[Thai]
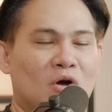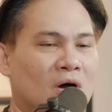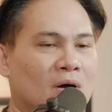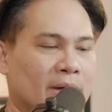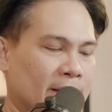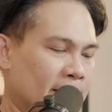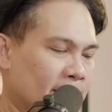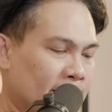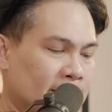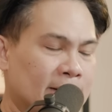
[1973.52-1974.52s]
ก็
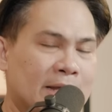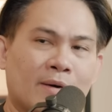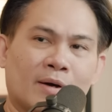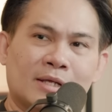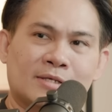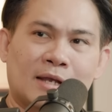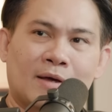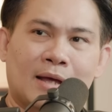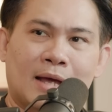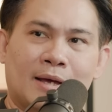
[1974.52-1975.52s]
อีกเดือนเดียวก็จะเสร็จแล้
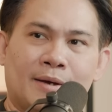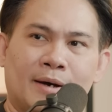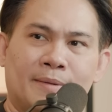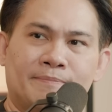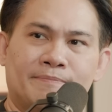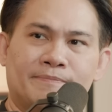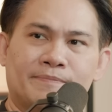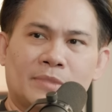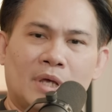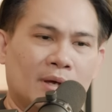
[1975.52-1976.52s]
วค่ะเออ
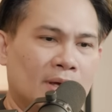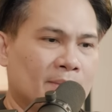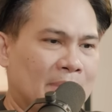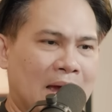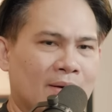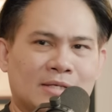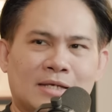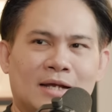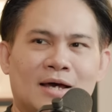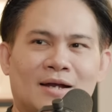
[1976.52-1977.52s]
ไม่เอาอ่ะฉัน
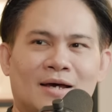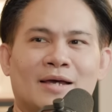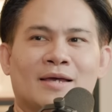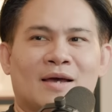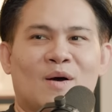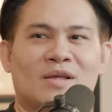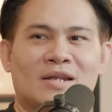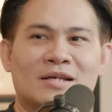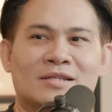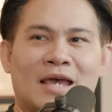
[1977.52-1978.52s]
จะเลิกเลยเขาก็จะ
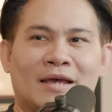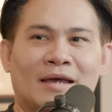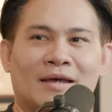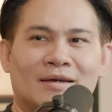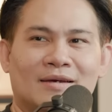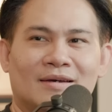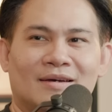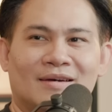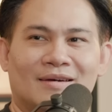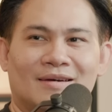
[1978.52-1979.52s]
ดึงเชงไง
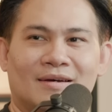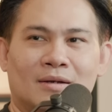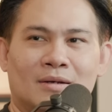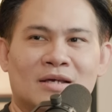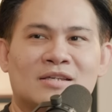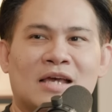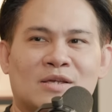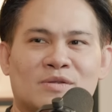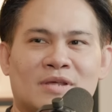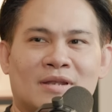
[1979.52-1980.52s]
ดึงเชง
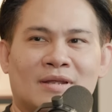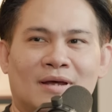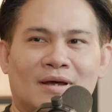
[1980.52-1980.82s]
จนเสร็จ